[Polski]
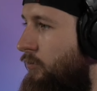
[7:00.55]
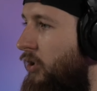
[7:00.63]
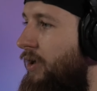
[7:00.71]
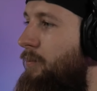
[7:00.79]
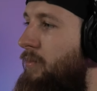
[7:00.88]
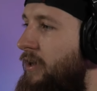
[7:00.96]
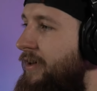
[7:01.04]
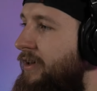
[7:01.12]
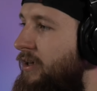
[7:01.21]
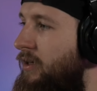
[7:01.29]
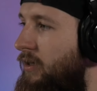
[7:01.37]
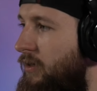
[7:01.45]
w moje
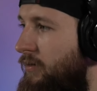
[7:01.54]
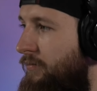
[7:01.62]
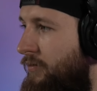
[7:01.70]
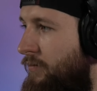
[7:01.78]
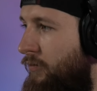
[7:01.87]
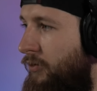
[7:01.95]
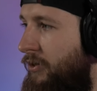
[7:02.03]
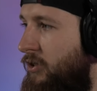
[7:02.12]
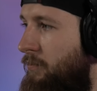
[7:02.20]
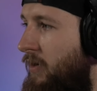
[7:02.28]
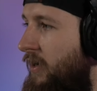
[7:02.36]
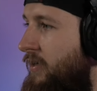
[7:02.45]
pliki i w
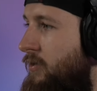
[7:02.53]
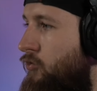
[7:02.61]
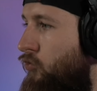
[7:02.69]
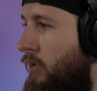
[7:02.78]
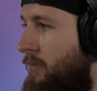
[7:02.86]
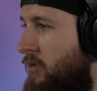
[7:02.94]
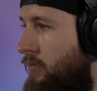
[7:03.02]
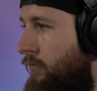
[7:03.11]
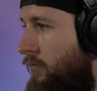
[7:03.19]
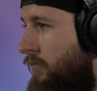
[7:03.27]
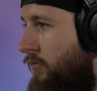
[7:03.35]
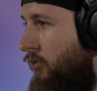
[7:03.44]
folderze plugins szukam
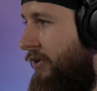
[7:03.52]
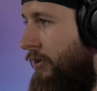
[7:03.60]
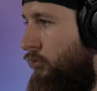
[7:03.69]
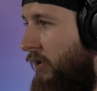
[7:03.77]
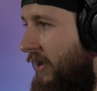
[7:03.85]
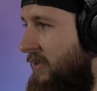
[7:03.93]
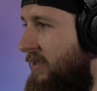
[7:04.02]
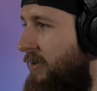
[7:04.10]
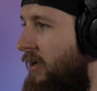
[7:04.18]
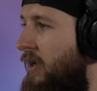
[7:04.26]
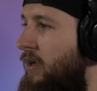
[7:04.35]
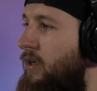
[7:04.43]
znowu w folderu
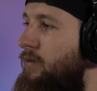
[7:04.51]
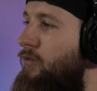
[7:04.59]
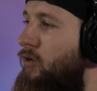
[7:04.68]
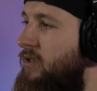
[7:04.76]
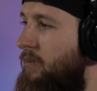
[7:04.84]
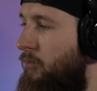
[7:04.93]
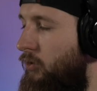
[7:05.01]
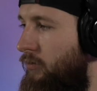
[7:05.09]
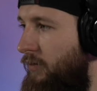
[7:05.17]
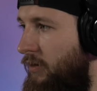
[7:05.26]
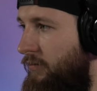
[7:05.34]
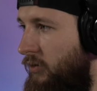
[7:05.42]
Geyser i wchodzę
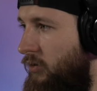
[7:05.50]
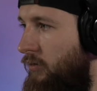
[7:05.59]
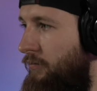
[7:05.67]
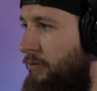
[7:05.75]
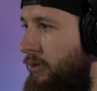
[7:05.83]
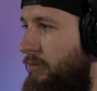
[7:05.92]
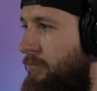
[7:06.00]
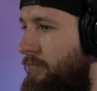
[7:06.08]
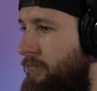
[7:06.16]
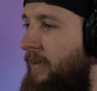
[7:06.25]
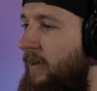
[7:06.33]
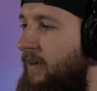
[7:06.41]
ponownie w config.
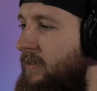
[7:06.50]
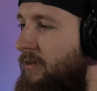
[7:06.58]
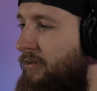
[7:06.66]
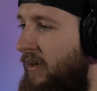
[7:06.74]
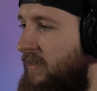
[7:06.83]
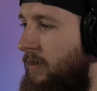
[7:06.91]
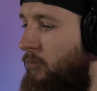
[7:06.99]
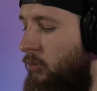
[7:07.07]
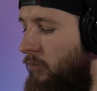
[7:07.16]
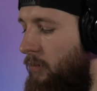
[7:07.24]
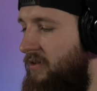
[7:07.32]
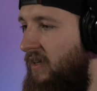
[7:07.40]
Teraz wracam
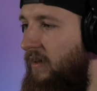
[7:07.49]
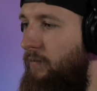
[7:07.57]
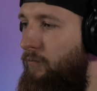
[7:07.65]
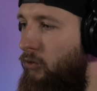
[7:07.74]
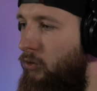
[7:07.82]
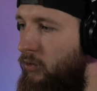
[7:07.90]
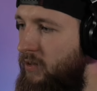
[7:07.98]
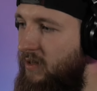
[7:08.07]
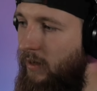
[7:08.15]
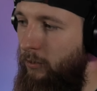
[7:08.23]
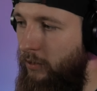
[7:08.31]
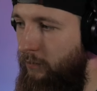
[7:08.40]
tą opcję na false,
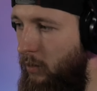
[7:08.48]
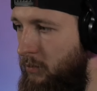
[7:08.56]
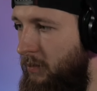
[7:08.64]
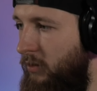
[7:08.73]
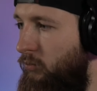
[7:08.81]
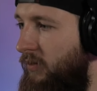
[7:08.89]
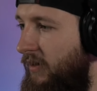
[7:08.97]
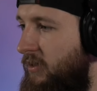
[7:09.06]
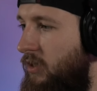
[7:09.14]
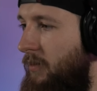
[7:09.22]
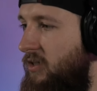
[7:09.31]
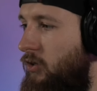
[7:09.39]
akurat w moim przypadku tak
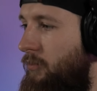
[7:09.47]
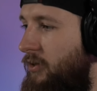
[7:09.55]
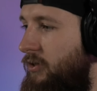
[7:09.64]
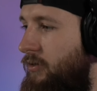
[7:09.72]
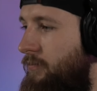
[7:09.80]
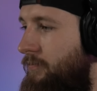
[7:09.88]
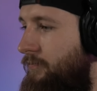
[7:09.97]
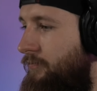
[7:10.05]
trzeba zrobić.